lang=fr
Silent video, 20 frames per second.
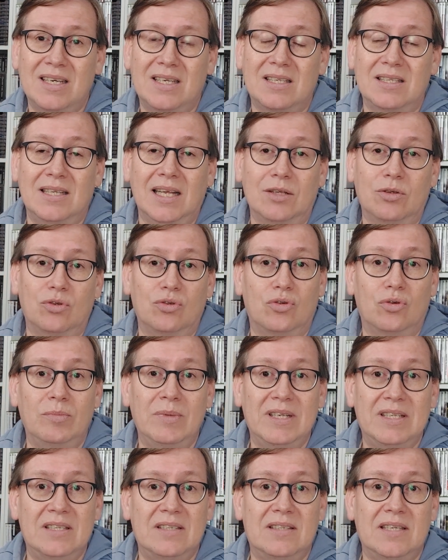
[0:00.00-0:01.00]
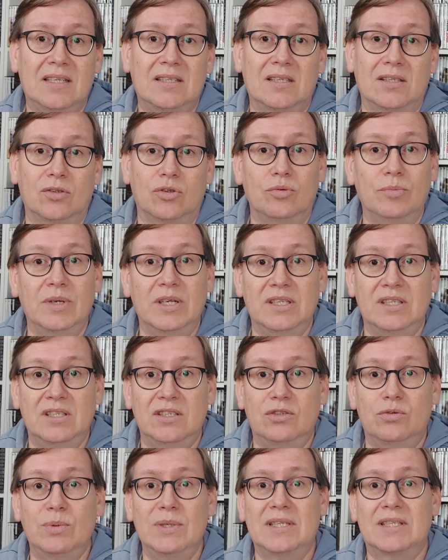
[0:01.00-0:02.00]
qui datent de 2017 et
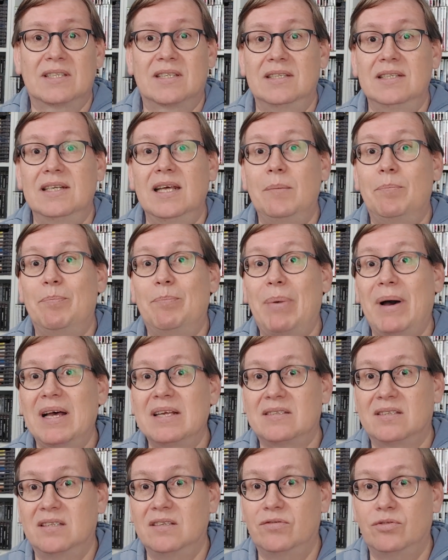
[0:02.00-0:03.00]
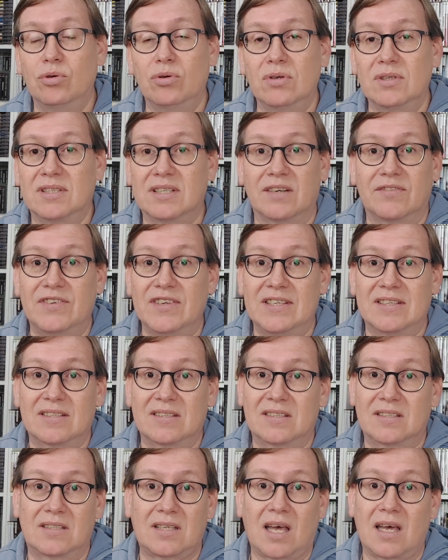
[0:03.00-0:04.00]
2018, qui n'est pas si vieux, ça fait
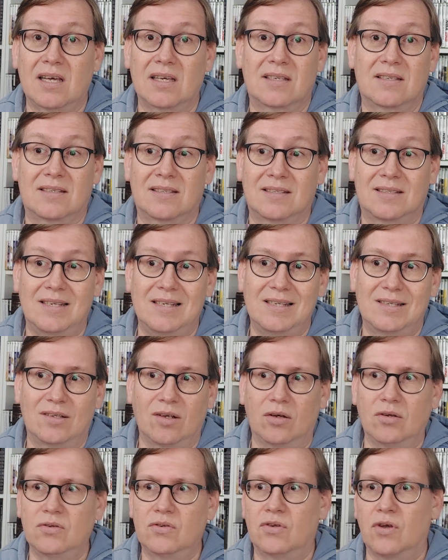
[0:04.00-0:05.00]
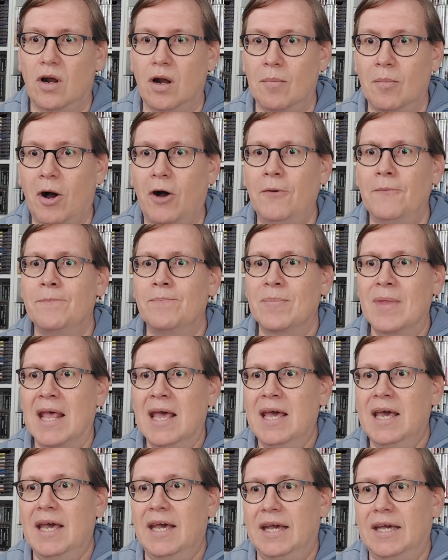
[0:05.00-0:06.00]
5-6 ans seulement.
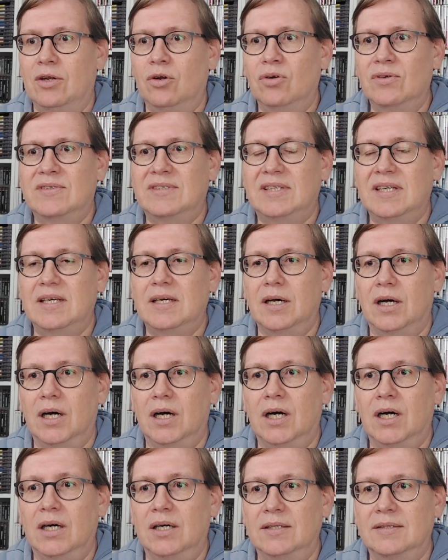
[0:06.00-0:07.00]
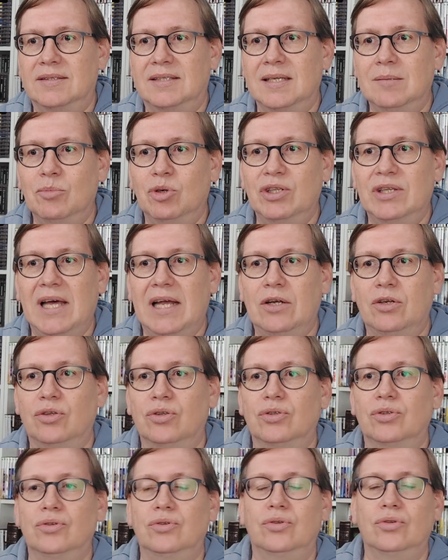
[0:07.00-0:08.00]
Et donc, ces, euh, ces modèles
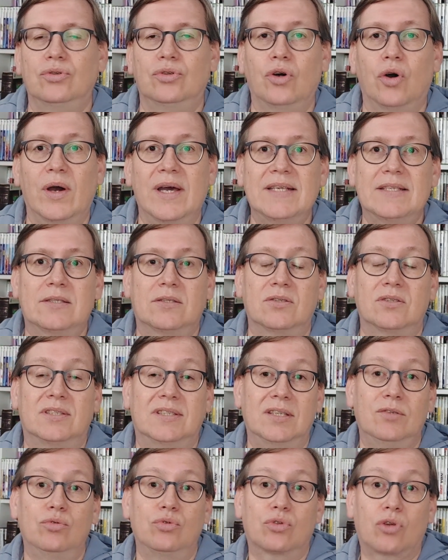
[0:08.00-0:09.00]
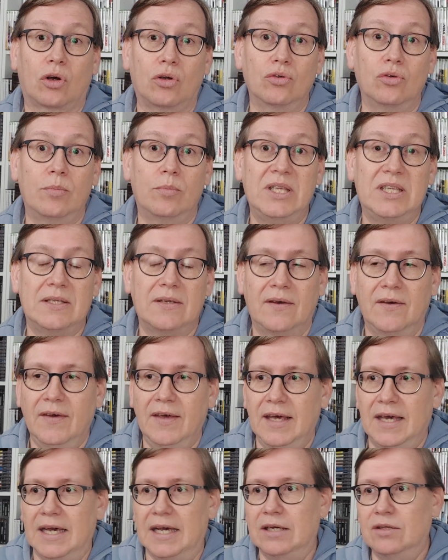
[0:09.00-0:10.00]
d'OS, de, d'OS c'est du 32 bits.
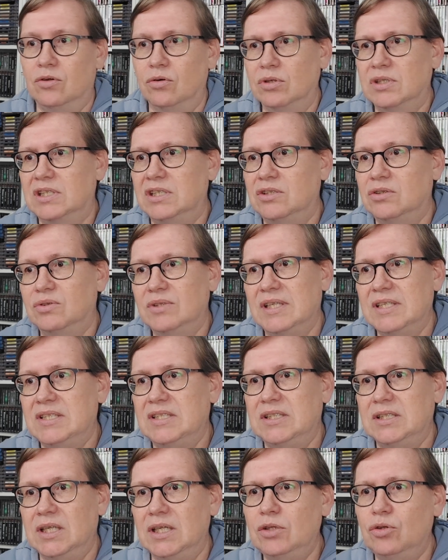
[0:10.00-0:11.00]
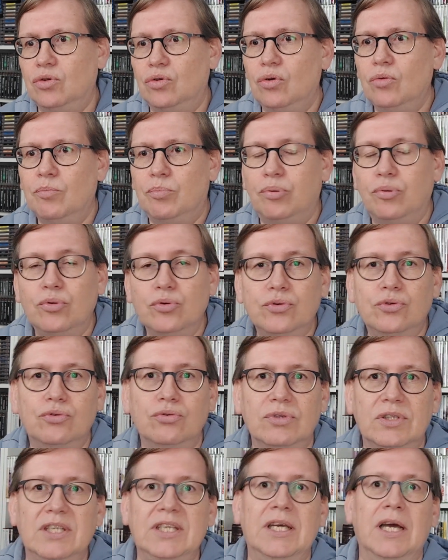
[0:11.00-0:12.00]
Et donc, ils ont décidé de ne plus
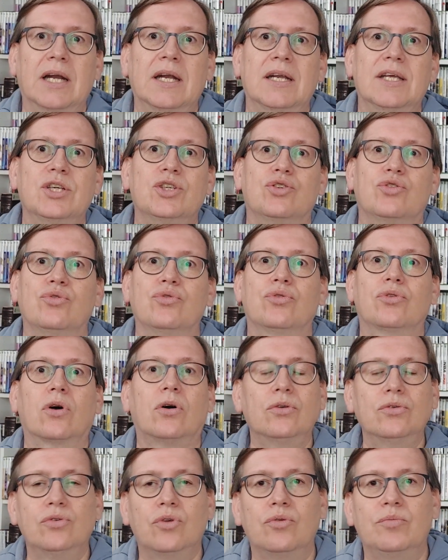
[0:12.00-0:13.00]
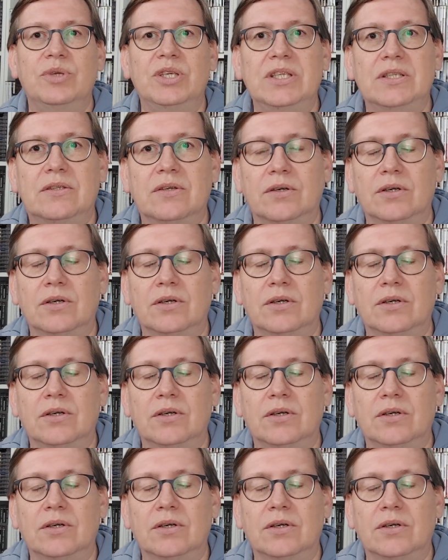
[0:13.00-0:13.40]
soutenir les jeux 32 bits